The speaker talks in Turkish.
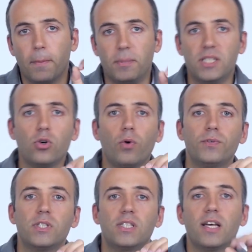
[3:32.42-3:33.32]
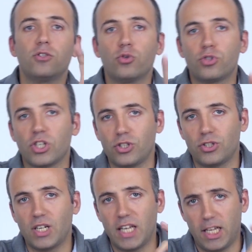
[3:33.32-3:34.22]
Bizi ofiste en çok
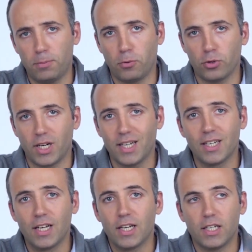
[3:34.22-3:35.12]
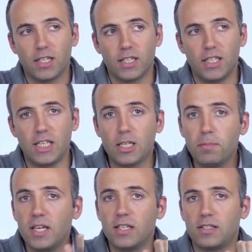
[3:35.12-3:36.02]
şaşırtan ekip olarak e,
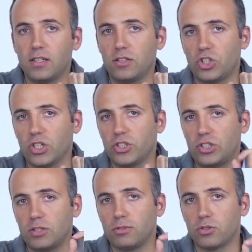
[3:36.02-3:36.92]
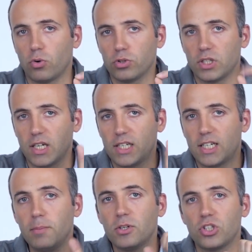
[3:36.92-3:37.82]
iki bilgisayarın çalıştığı bir odada
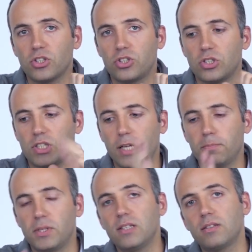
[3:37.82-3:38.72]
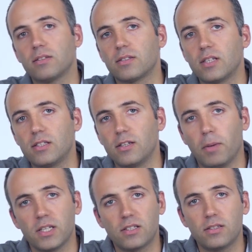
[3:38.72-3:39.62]
klima çalışırken printer'ın sesini
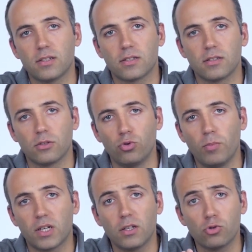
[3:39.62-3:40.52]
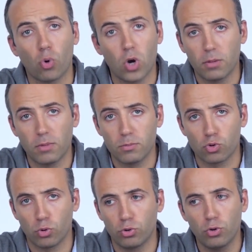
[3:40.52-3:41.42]
baskı sırasında duymakta
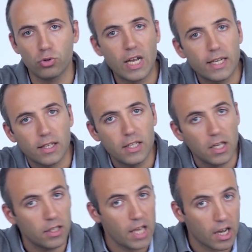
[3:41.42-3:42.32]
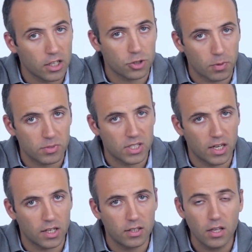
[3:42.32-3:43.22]
zorlanmamız oldu. Özellikle yanına yaklaşmamız
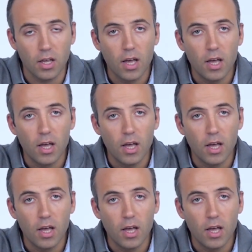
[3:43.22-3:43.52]
gerekti.